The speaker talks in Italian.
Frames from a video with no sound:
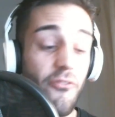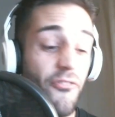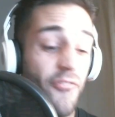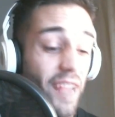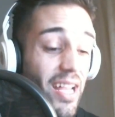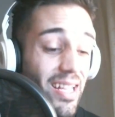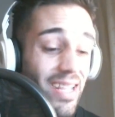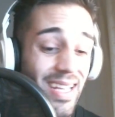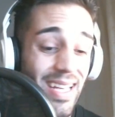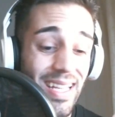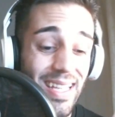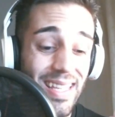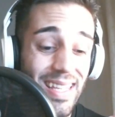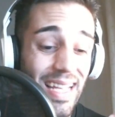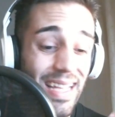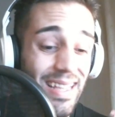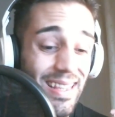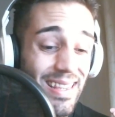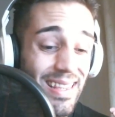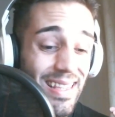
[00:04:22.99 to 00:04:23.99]
Fatene
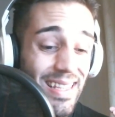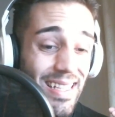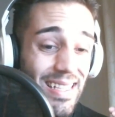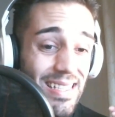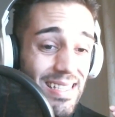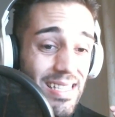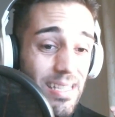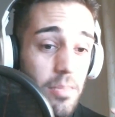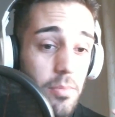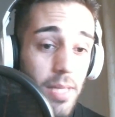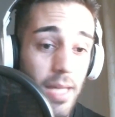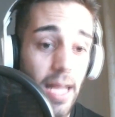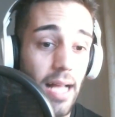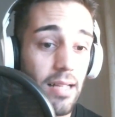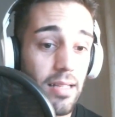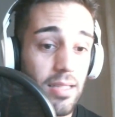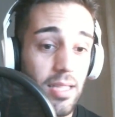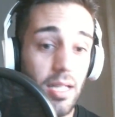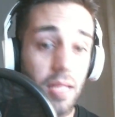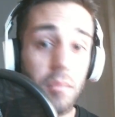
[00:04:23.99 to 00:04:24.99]
tantissime
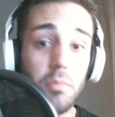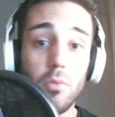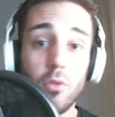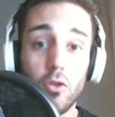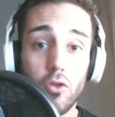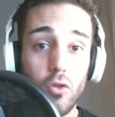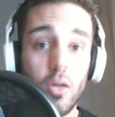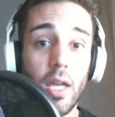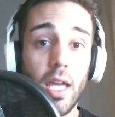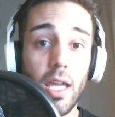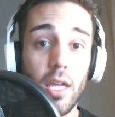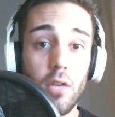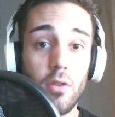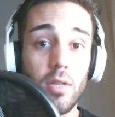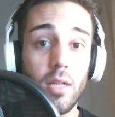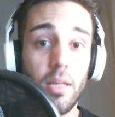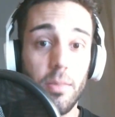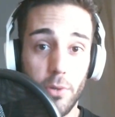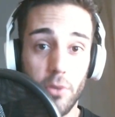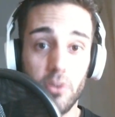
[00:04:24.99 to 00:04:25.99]
altre in modo che io
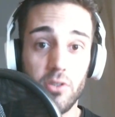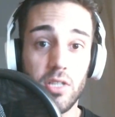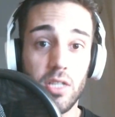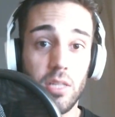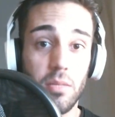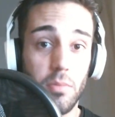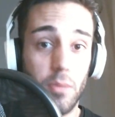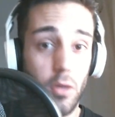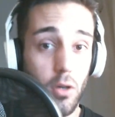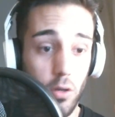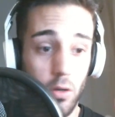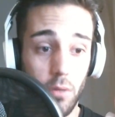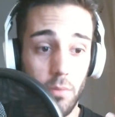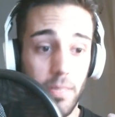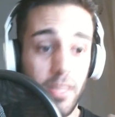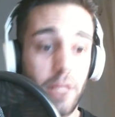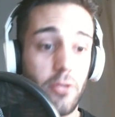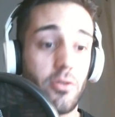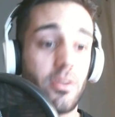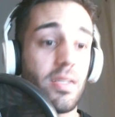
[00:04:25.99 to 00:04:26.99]
nel prossimo
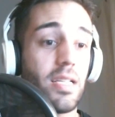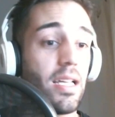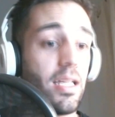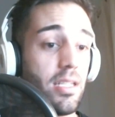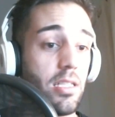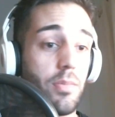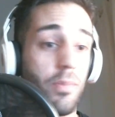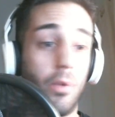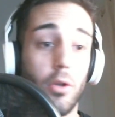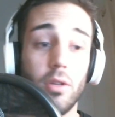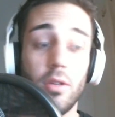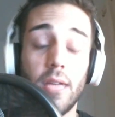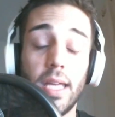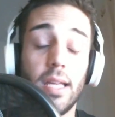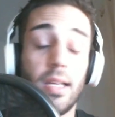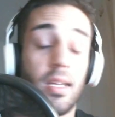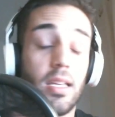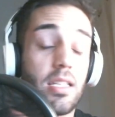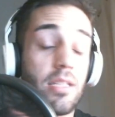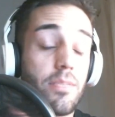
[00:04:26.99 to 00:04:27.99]
Madosca
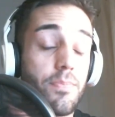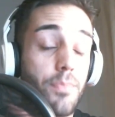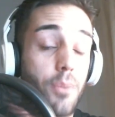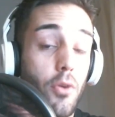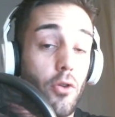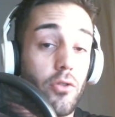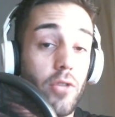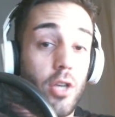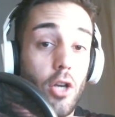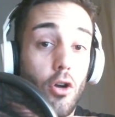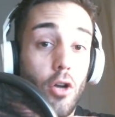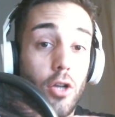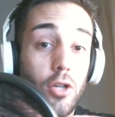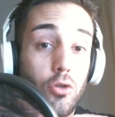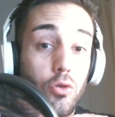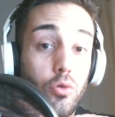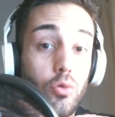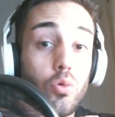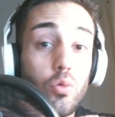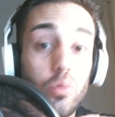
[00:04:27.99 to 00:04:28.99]
risponde risponderò a
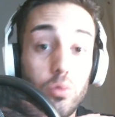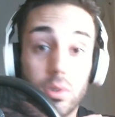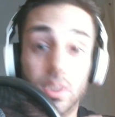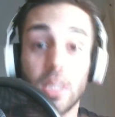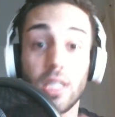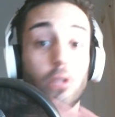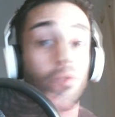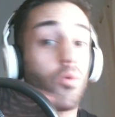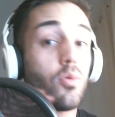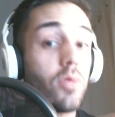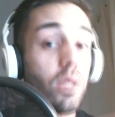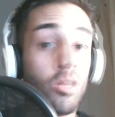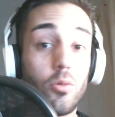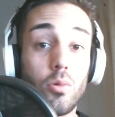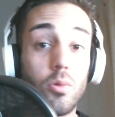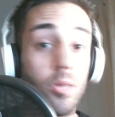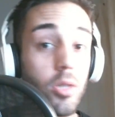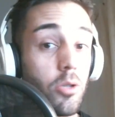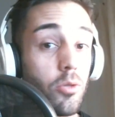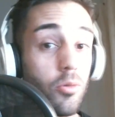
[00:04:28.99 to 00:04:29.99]
tutti, tutti,
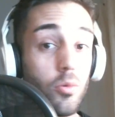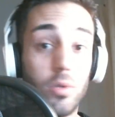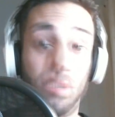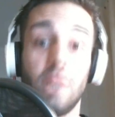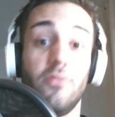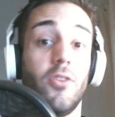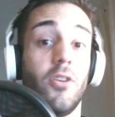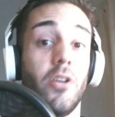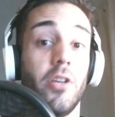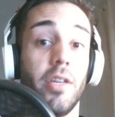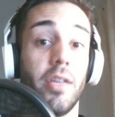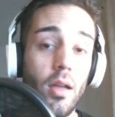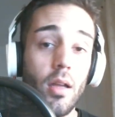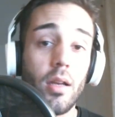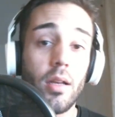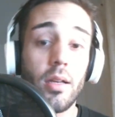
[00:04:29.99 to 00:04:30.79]
tutti, tutti voi.